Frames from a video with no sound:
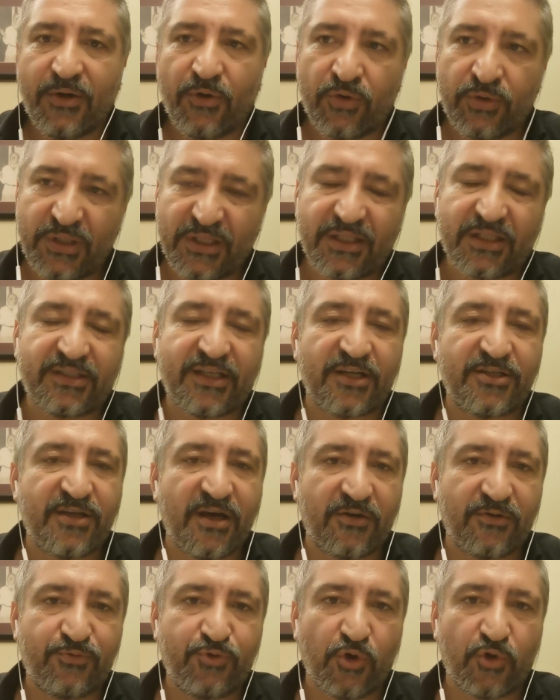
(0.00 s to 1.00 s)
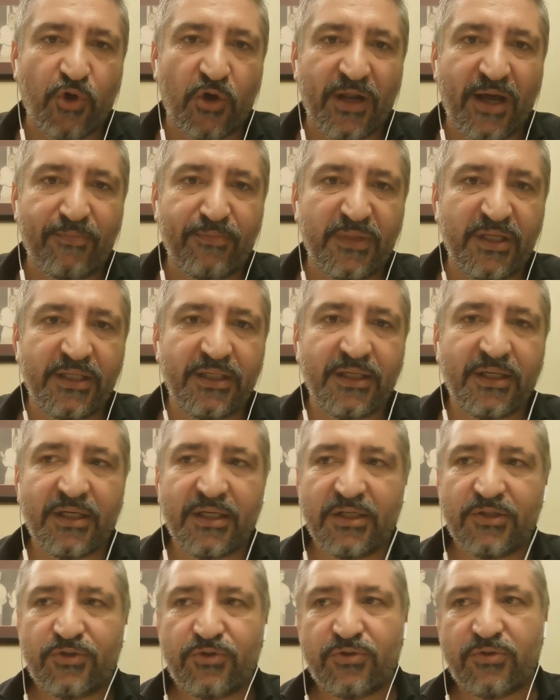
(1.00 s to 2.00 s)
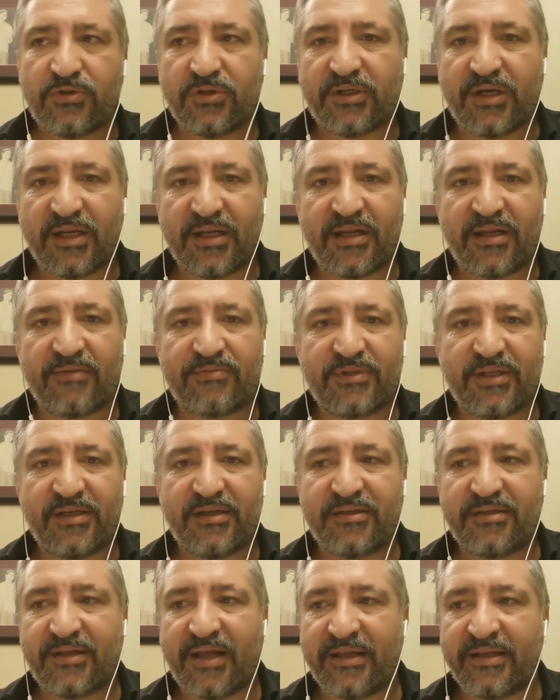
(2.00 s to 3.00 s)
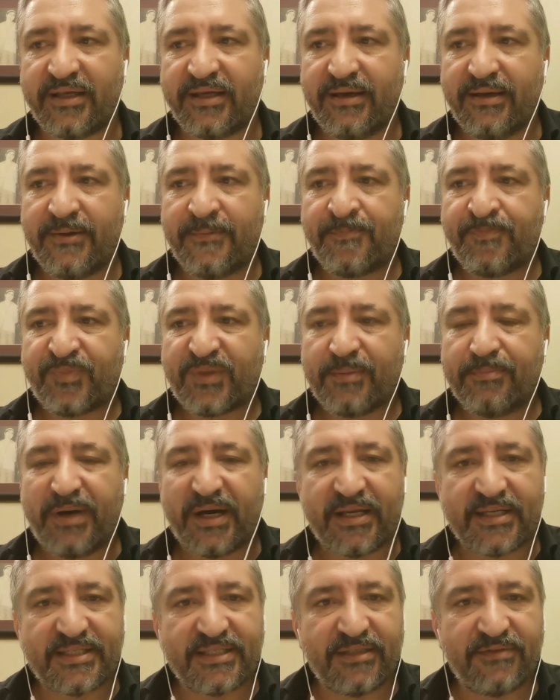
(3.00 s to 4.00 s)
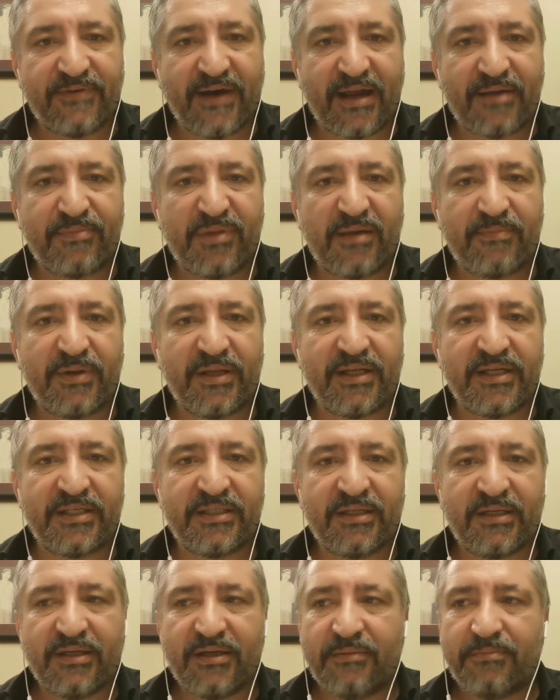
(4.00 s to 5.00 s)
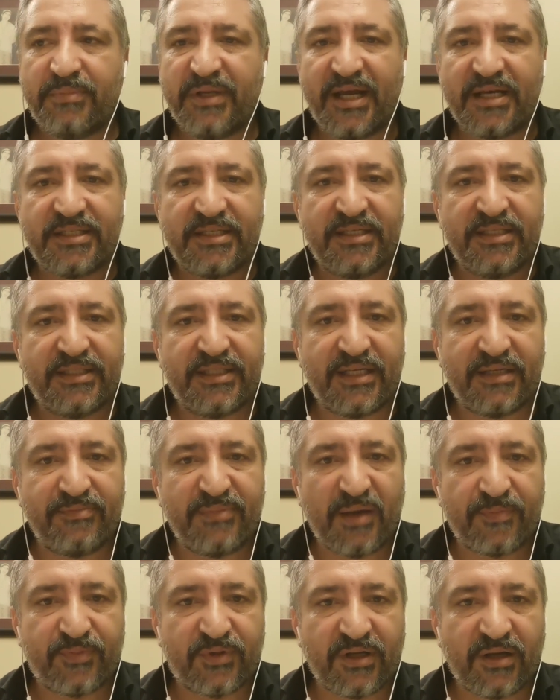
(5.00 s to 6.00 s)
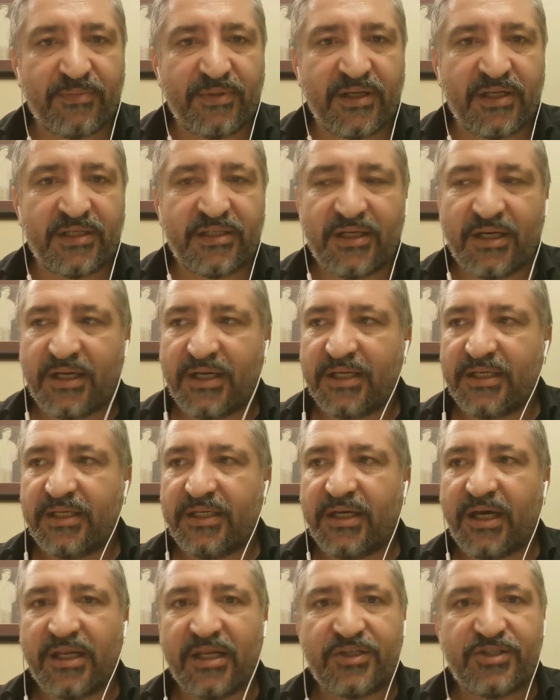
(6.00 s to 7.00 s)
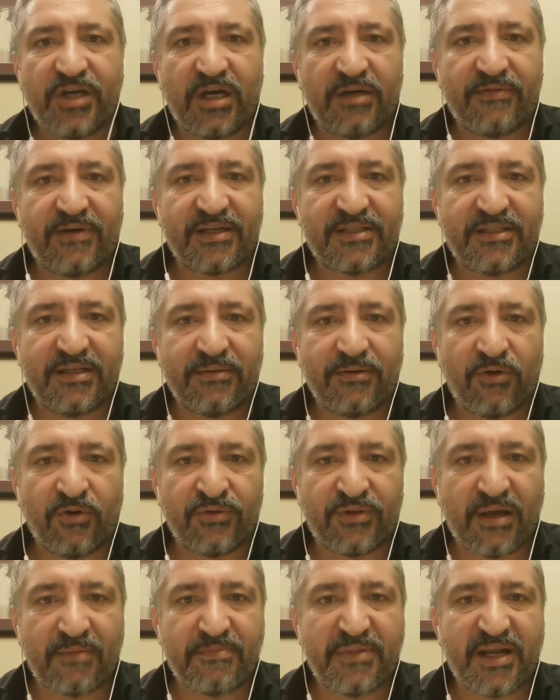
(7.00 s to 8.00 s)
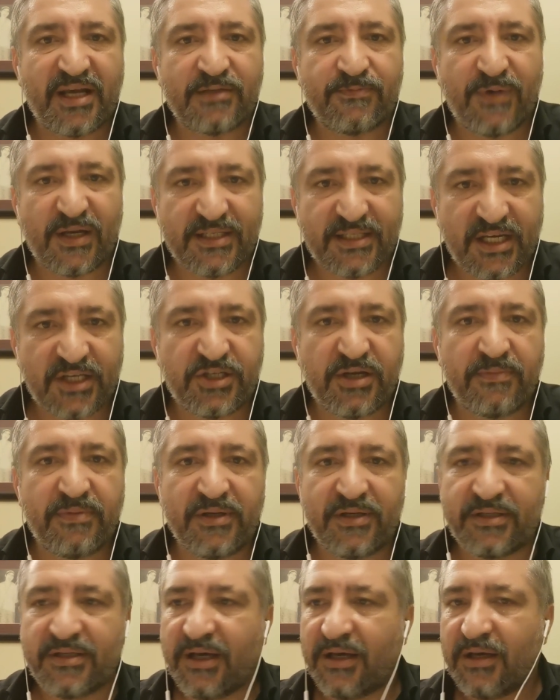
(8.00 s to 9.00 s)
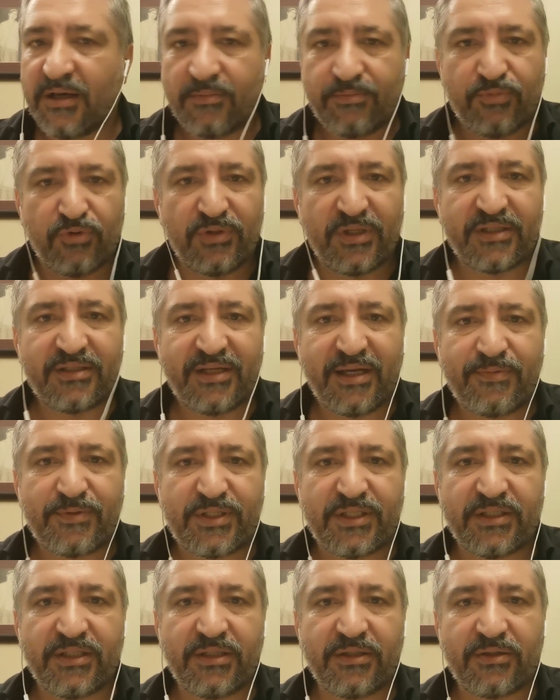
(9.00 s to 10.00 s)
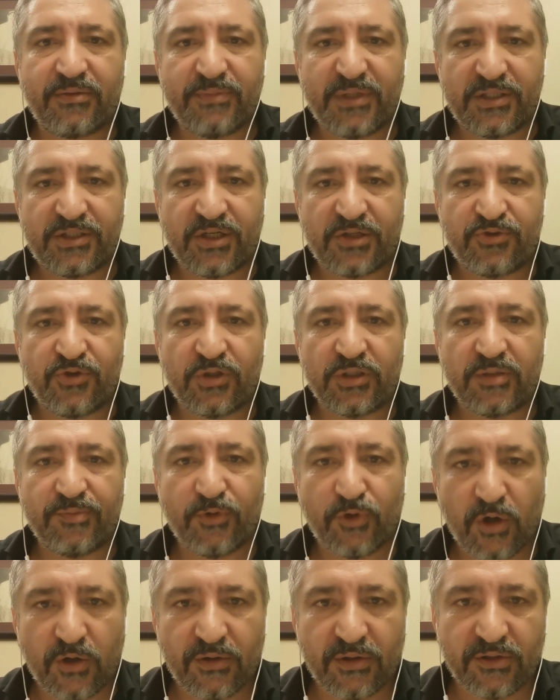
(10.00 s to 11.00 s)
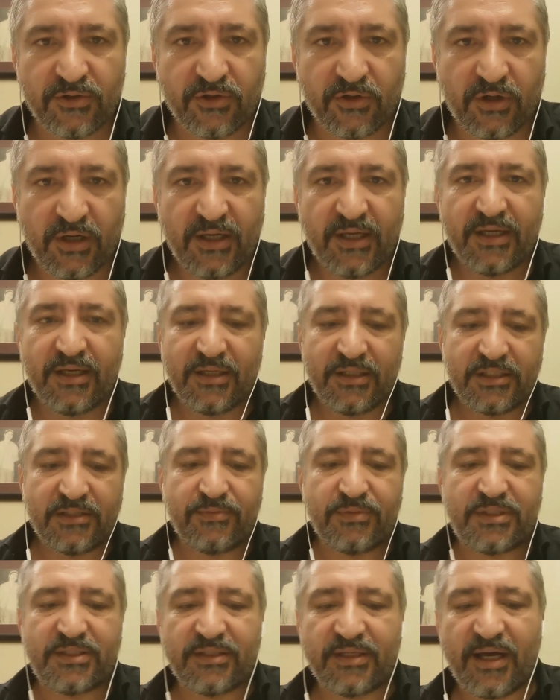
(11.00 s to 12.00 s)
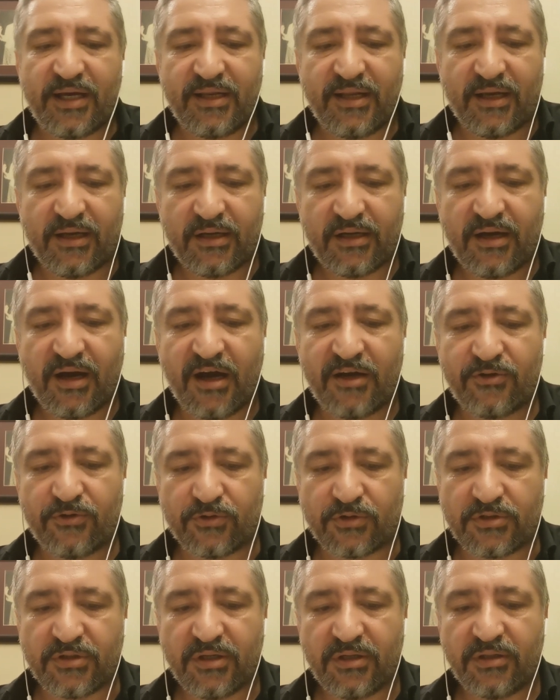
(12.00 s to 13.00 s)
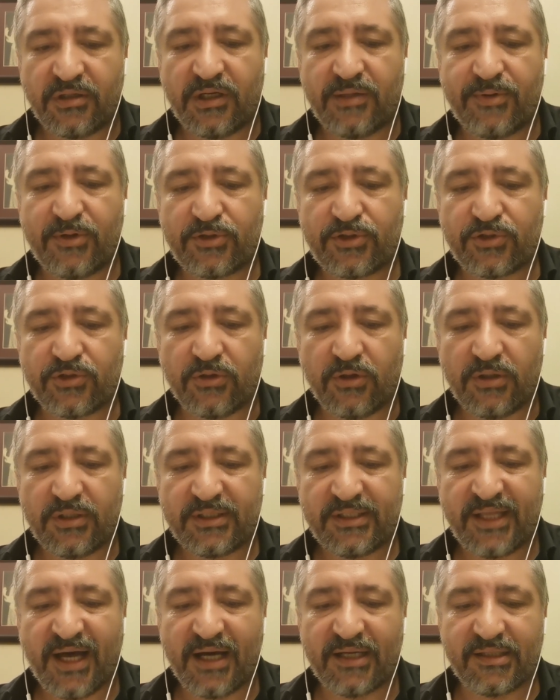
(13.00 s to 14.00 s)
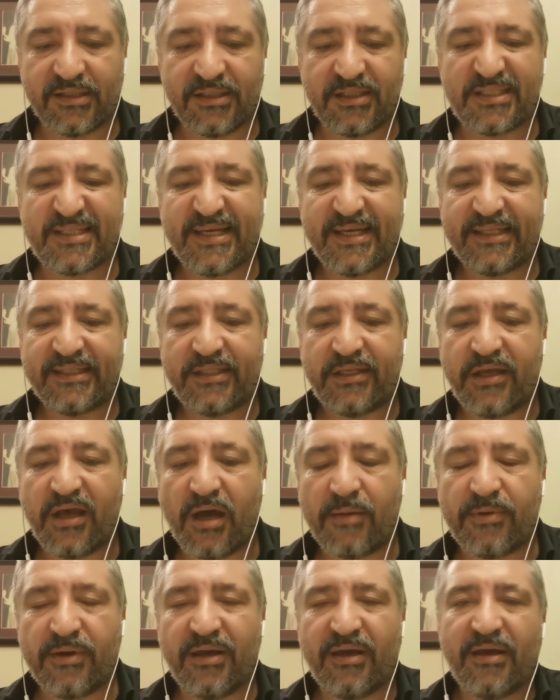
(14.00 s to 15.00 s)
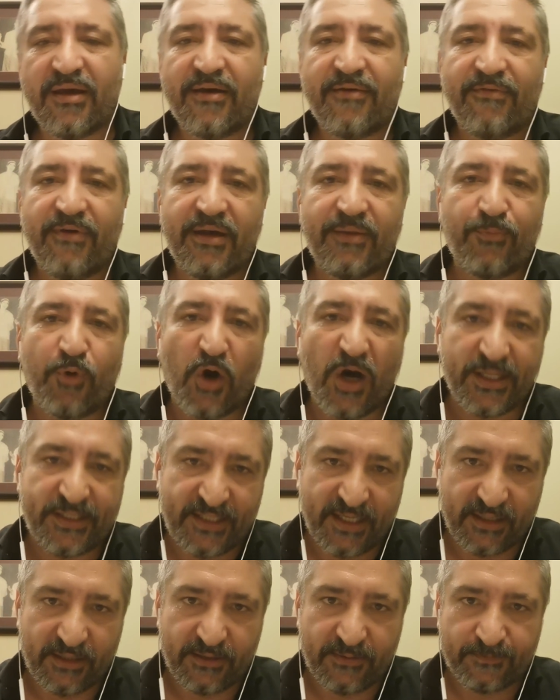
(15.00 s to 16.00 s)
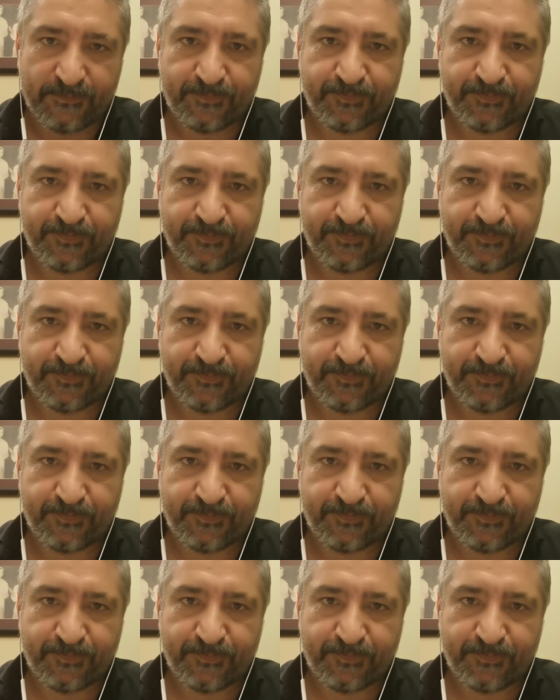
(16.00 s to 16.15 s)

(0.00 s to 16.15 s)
Orada da tasarruf çok önemli. Çünkü kalan haftaların hani parasını vermeyebilir, biraz indirim yaptırabilir alacağı varsa ondan biraz vazgeçebilir. Bunların hepsini Beşiktaş yönetimi kovalıyor. Şimdi sırayla Karius, Reboşo, Douglas, Diaby ve Boateng.